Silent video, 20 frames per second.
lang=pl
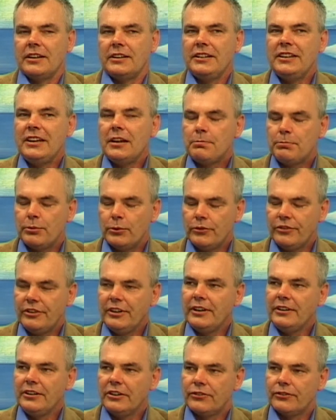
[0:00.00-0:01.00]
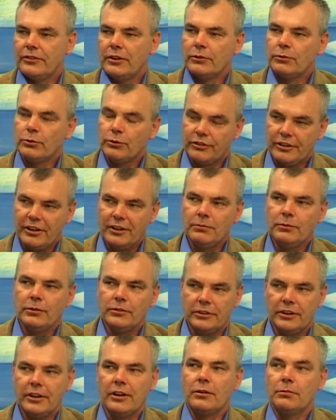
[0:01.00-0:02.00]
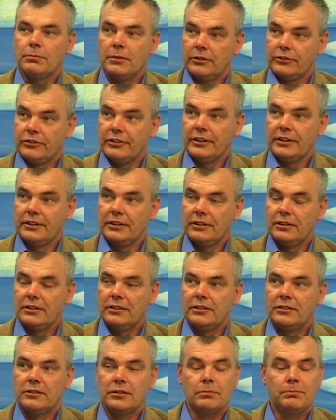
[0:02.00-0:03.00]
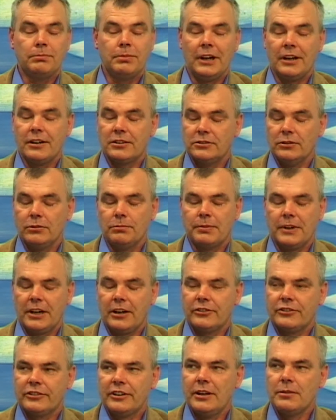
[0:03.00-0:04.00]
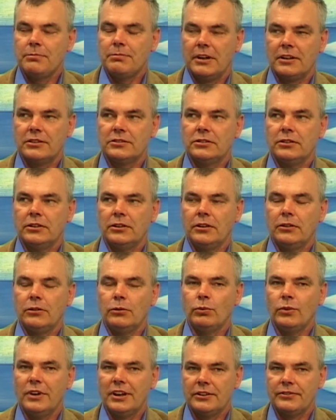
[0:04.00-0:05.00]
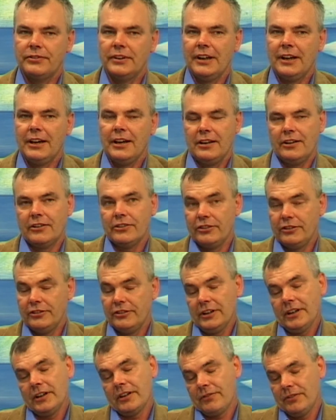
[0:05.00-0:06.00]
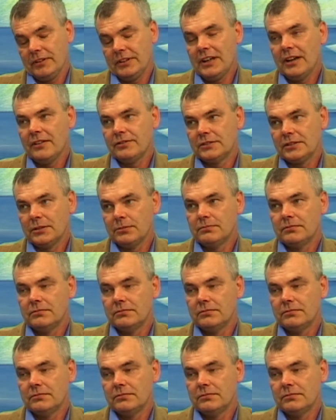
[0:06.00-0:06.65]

nie później niż w ciągu 7 dni roboczych. To bardzo upraszcza i bardzo ułatwia życie krwiodawcom.